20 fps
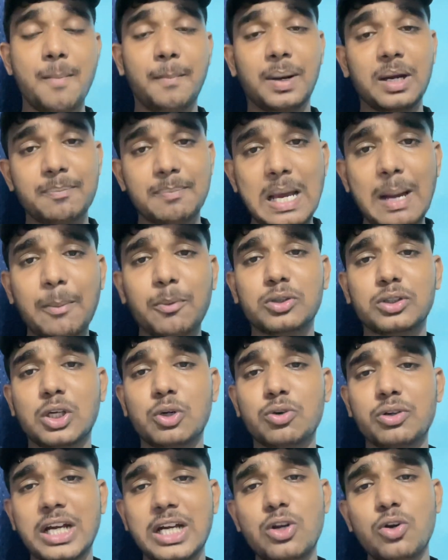बट मैं आपको
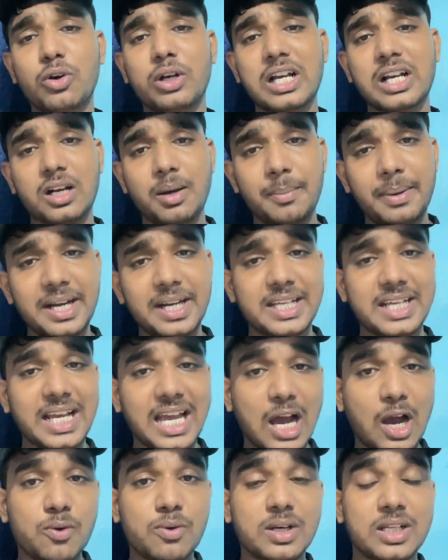बताऊं कई लोग के कमेंट ये
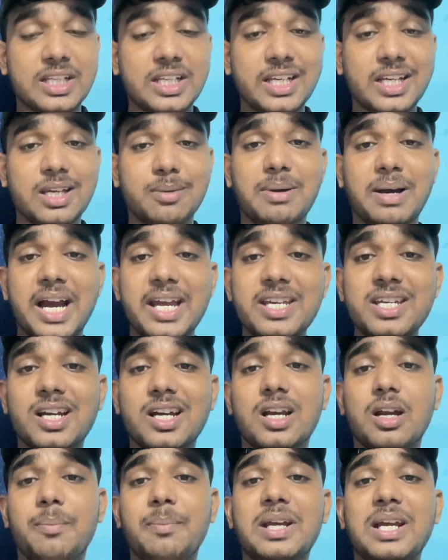आए हुए थे कि भाई
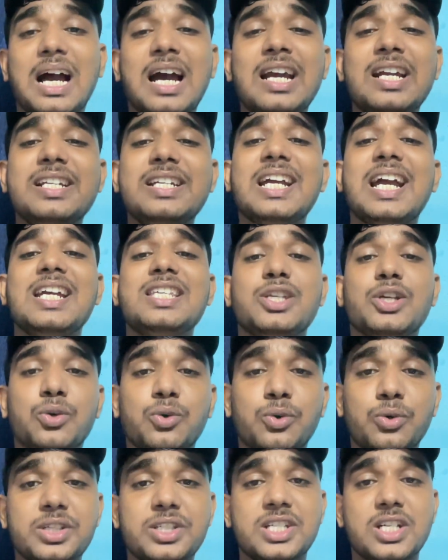अगर हमने आईटीआई से
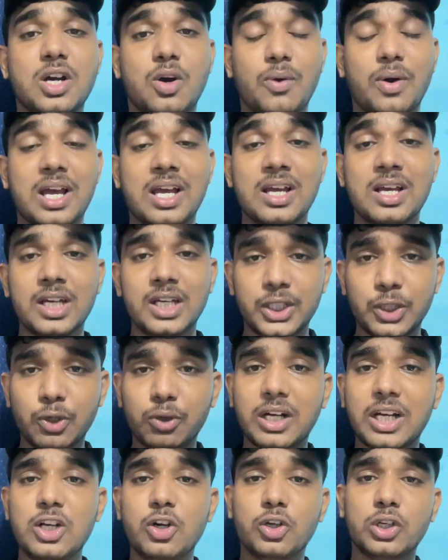कोर्स किया हुआ है देखो
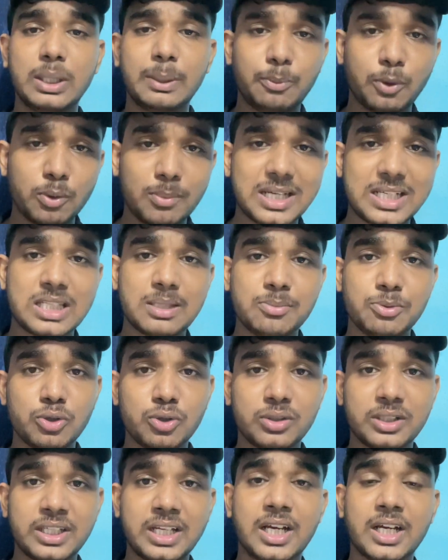कई लोग डिप्लोमा से भी
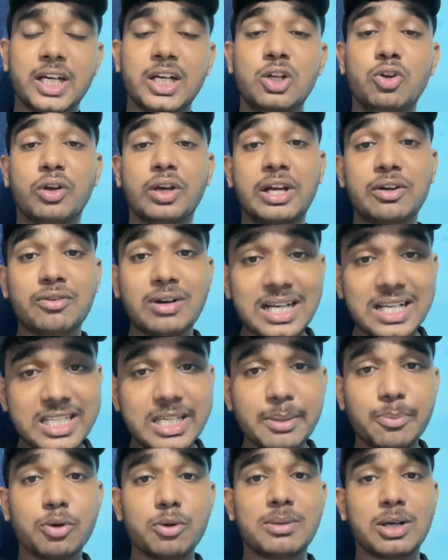होते हैं कई लोग एडवांस
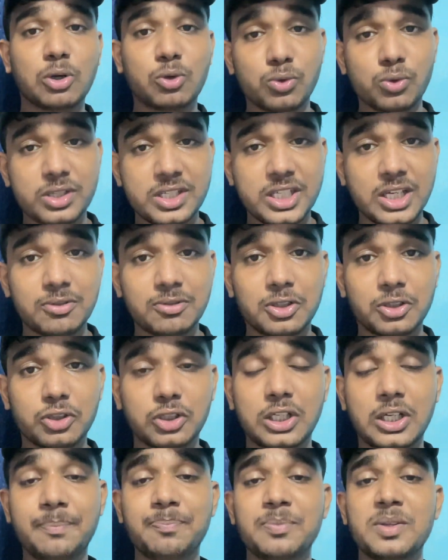डिप्लोमा कोर्स किए हुए
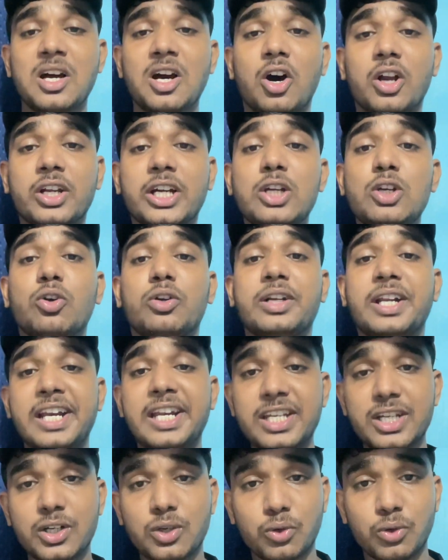होते हैं और कई लोग
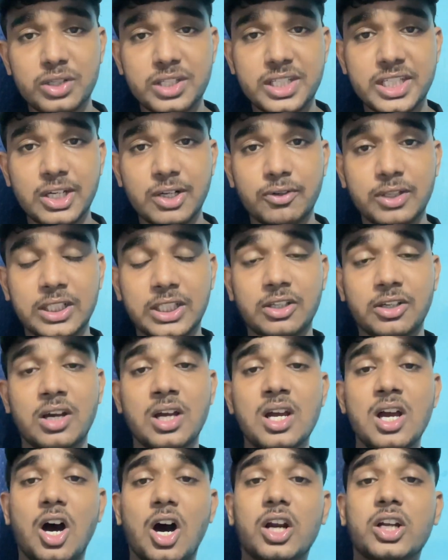ट्रेनिंग कोर्स किए हुए हैं
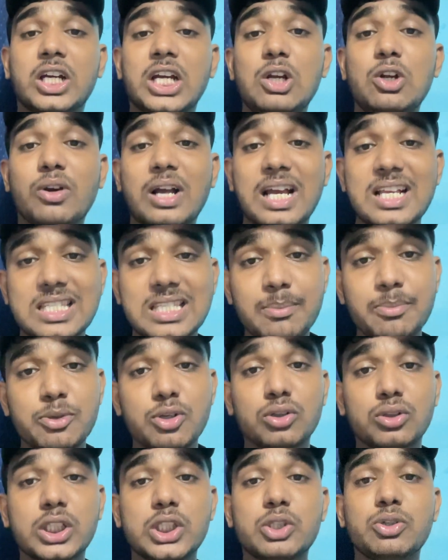और कई लोग ऐसे भी
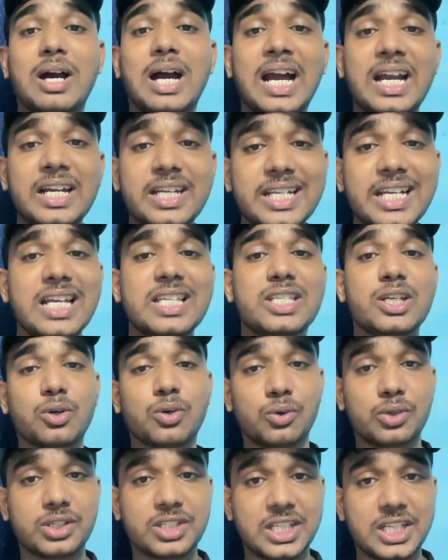होते हैं जो आईटीआई से
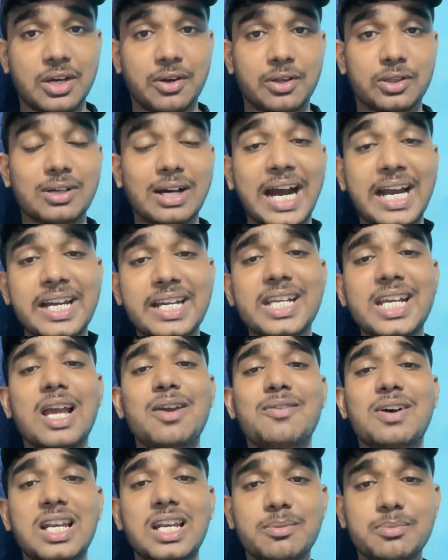कोर्स किए हैं तो
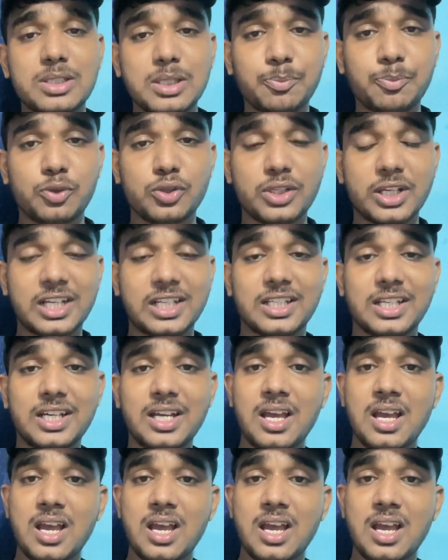आईटीआई वाले हमसे पूछ रहे थे